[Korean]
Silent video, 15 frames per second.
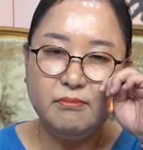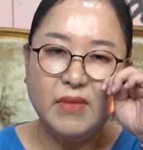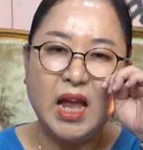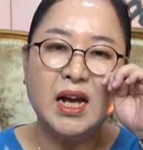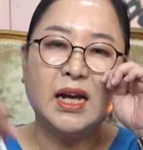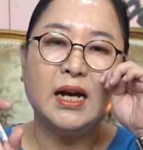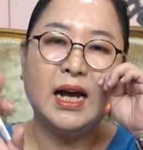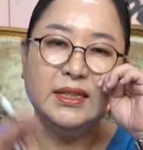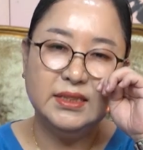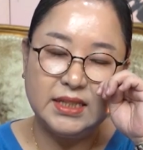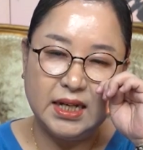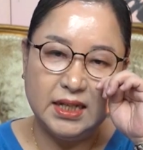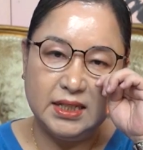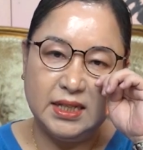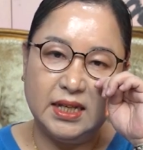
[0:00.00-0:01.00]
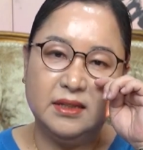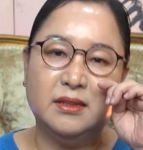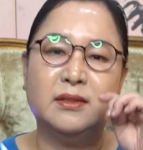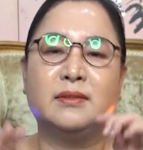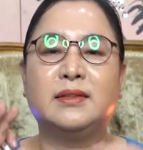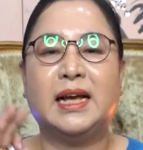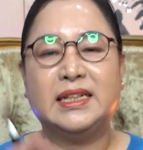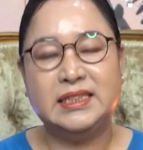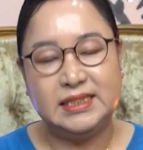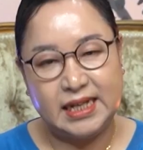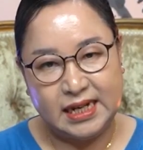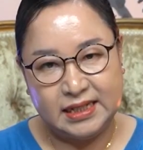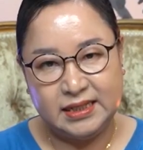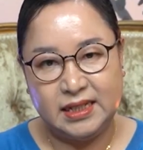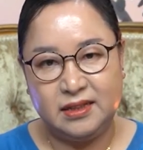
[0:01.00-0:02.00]
간장이 어. 됐든
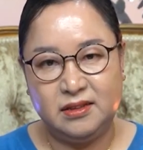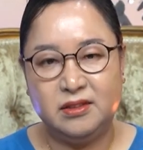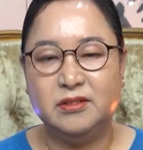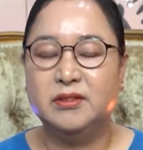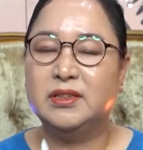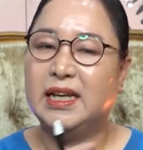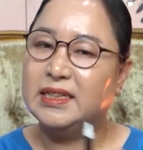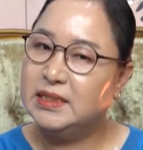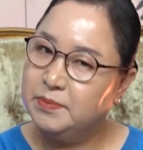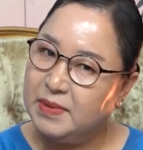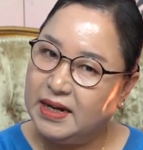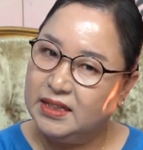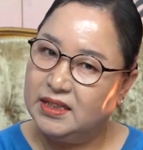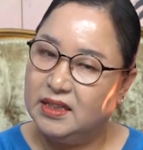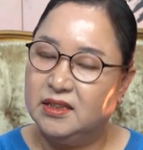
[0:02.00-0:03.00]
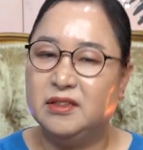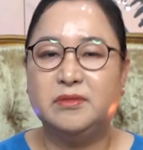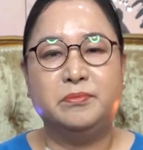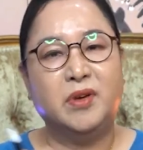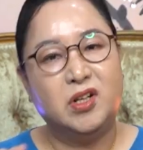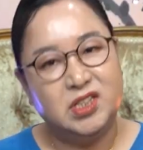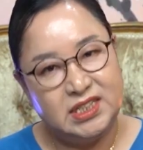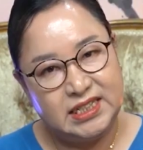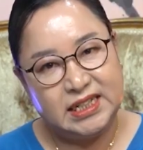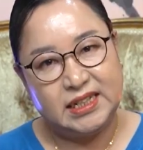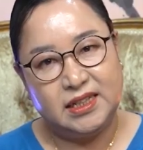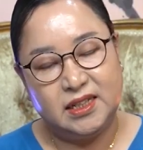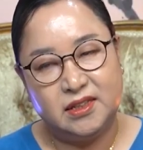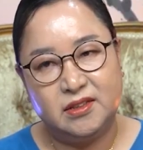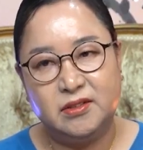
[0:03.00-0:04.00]
다시다가 됐든 다시마가 됐든
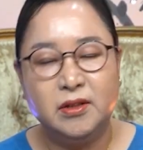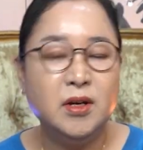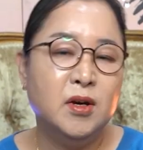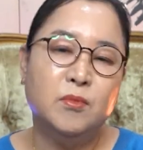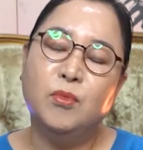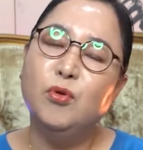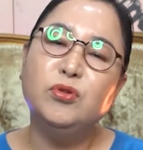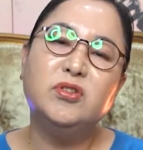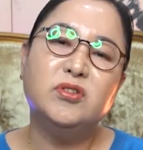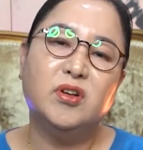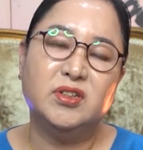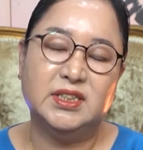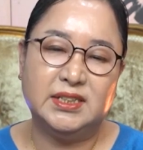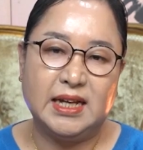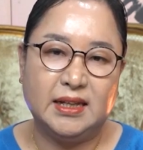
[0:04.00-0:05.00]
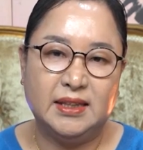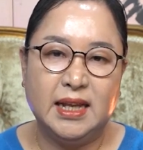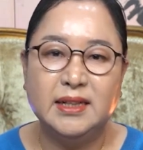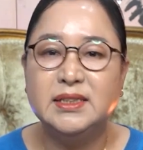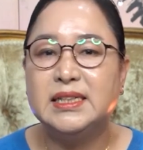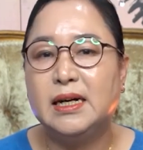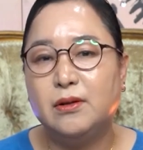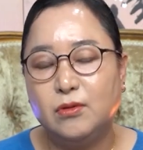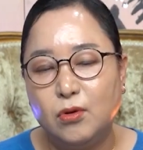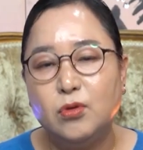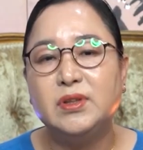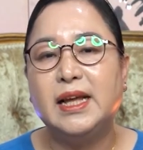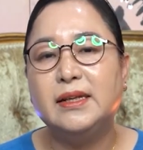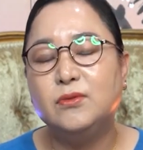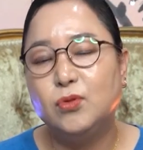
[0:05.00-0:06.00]
멸치가 됐든 모든 것이 다
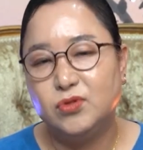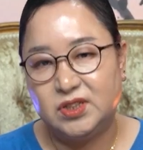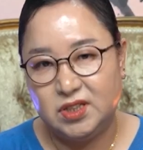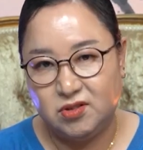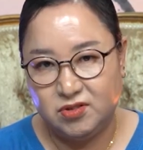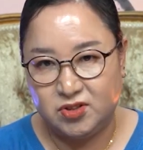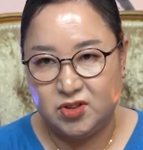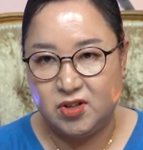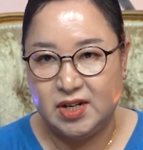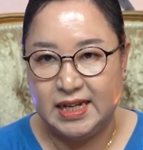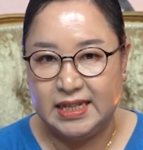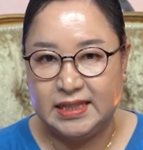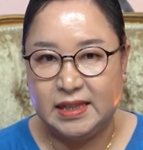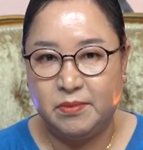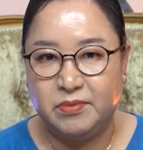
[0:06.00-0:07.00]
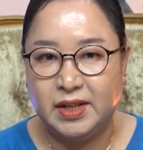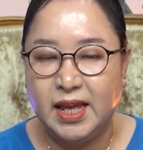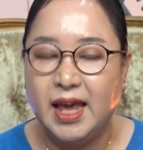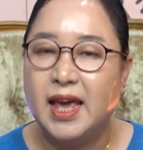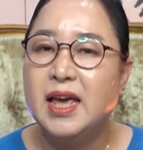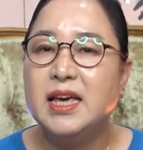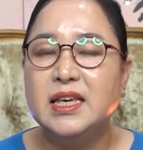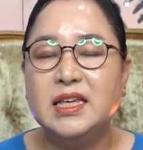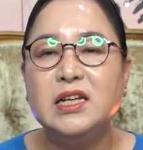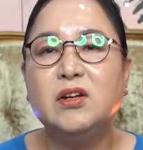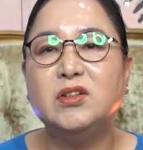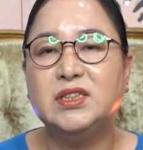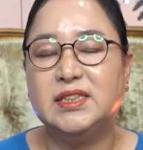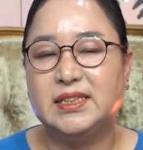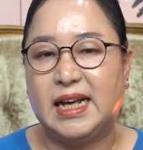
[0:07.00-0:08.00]
냉장고 냉동실로 들어가기 때문에
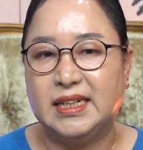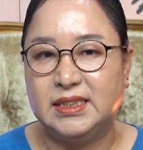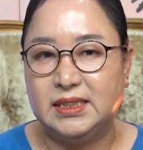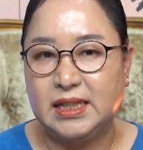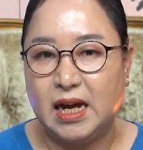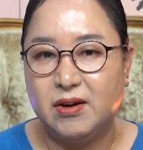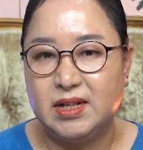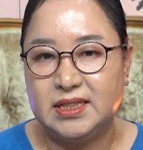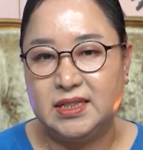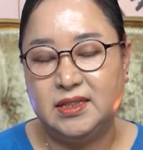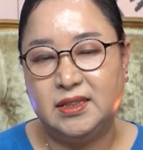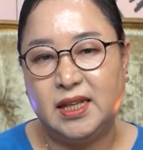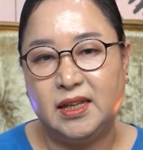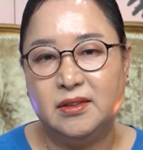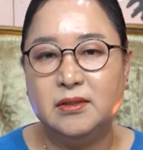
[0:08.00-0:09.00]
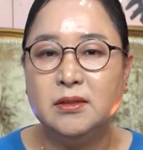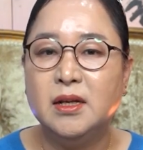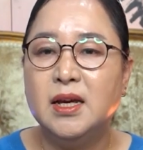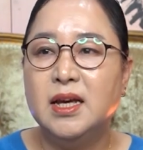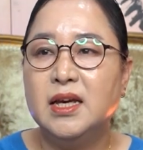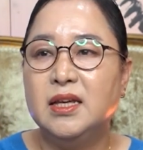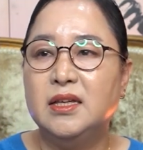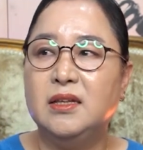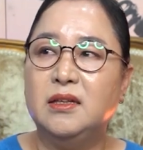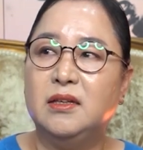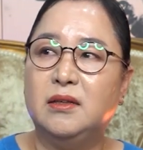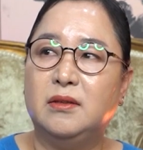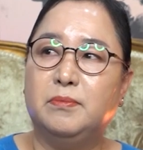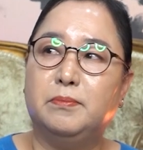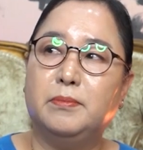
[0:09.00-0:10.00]
이것이 다시 나왔을 때는
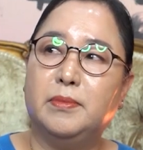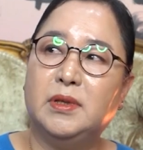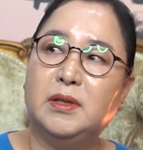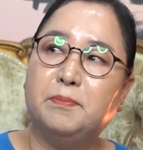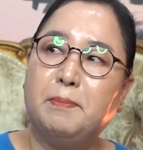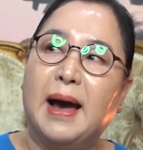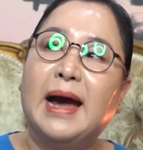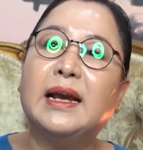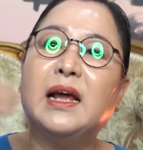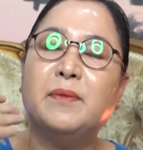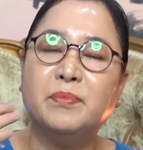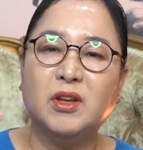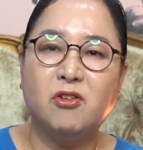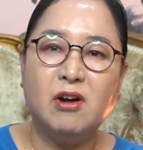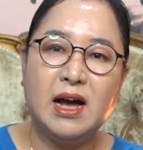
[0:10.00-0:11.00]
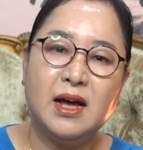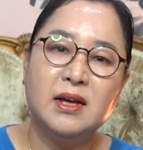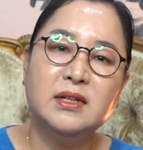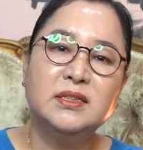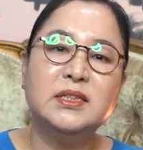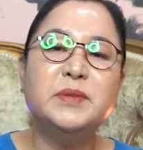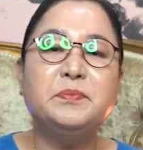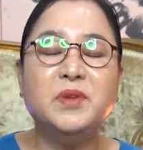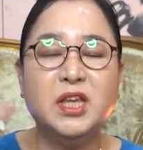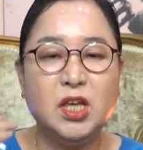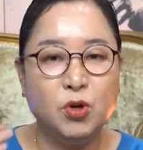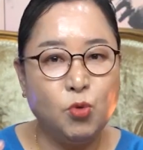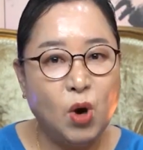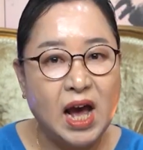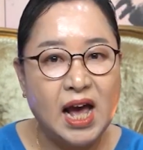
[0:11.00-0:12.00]
이, 이 바람과
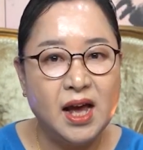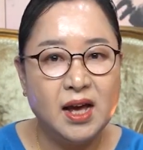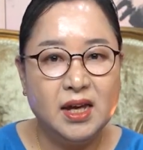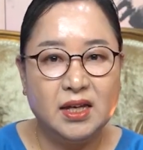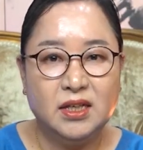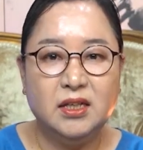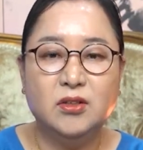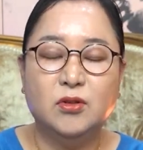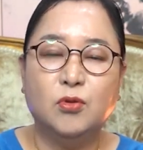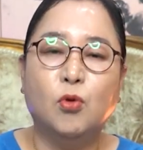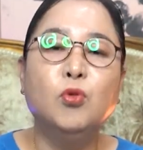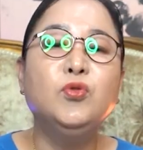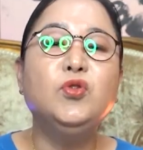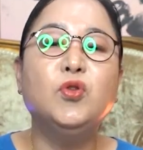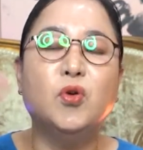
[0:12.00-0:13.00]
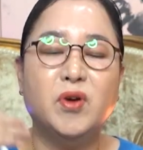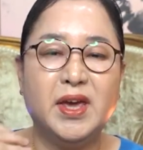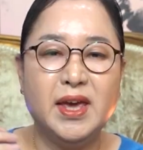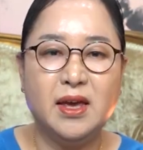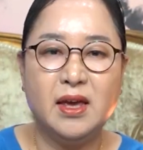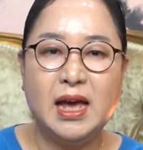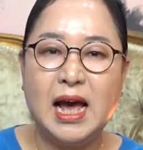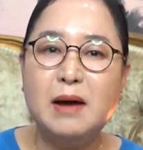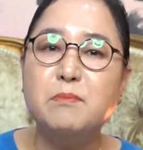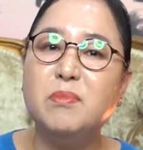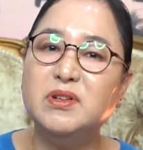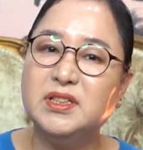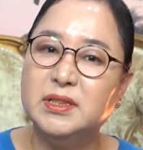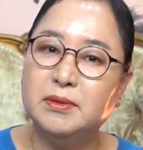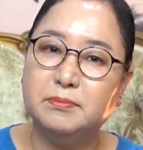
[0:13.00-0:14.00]
습기와 예. 이런 온도에 음. 한
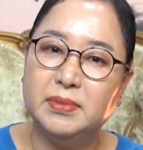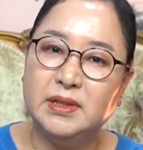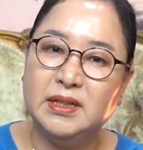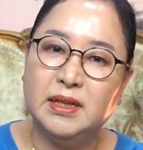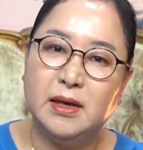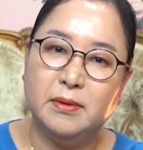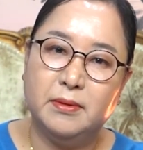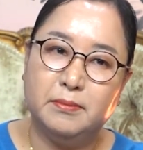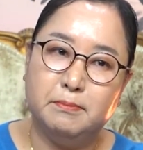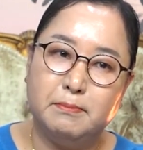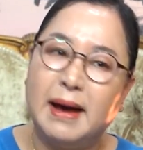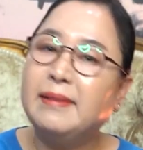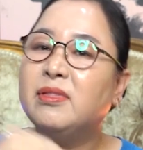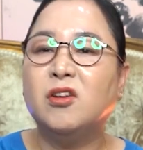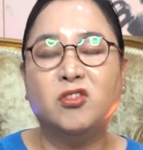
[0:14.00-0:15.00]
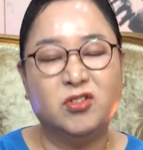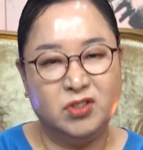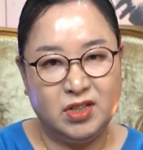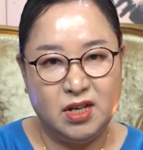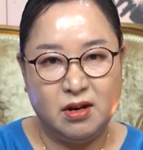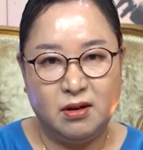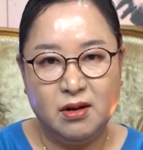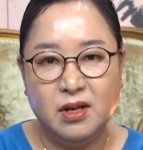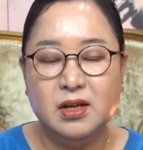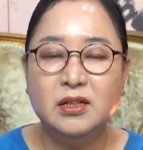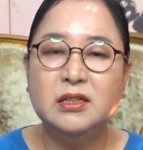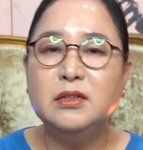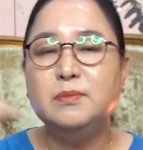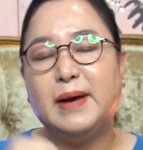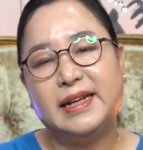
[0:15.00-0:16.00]
번씩 이게 맞거든요. 예,
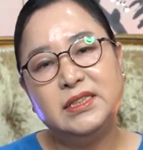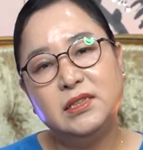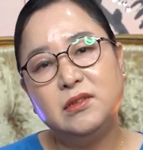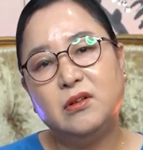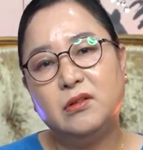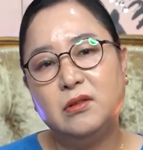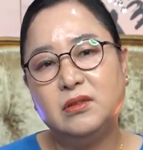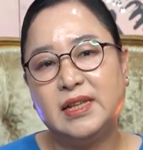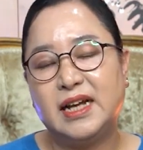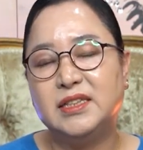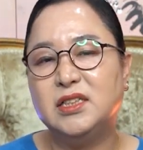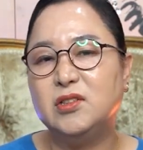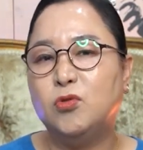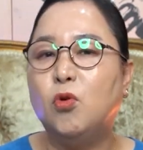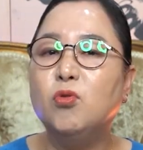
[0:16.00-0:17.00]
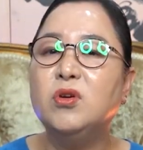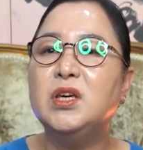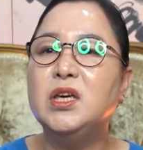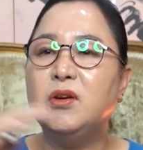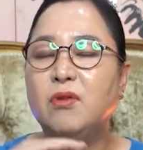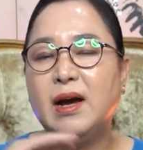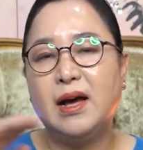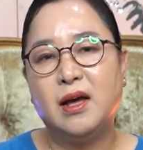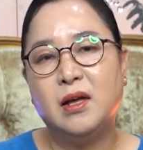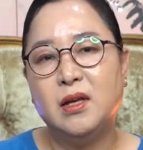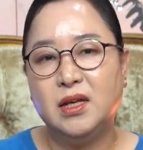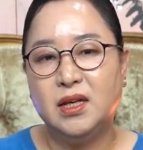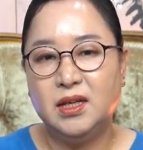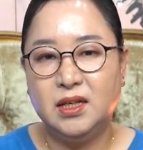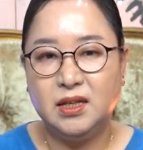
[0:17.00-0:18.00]
그 맞은 거를 다시 공기와
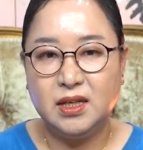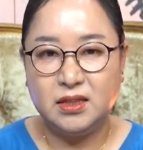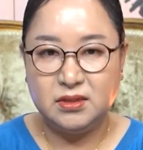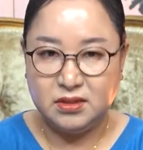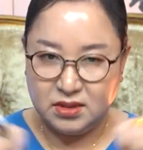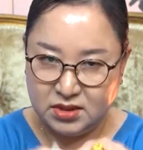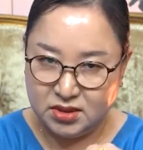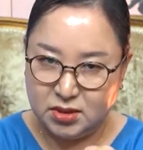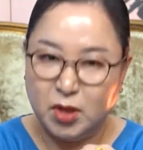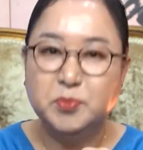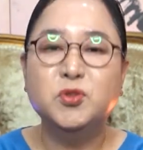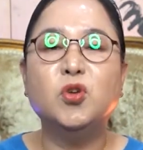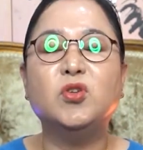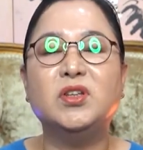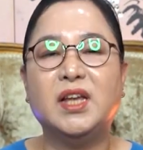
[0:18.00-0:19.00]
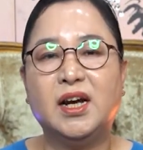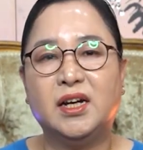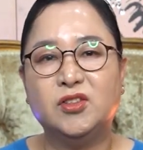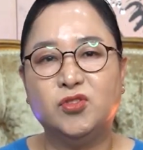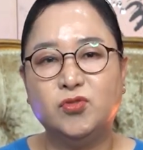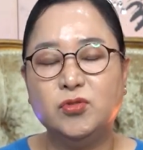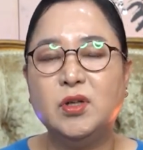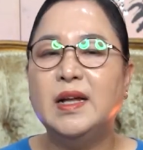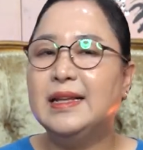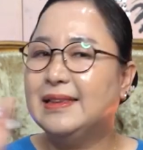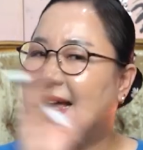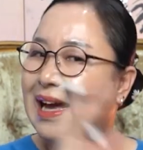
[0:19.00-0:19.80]
이게 접촉이 돼가지고 음.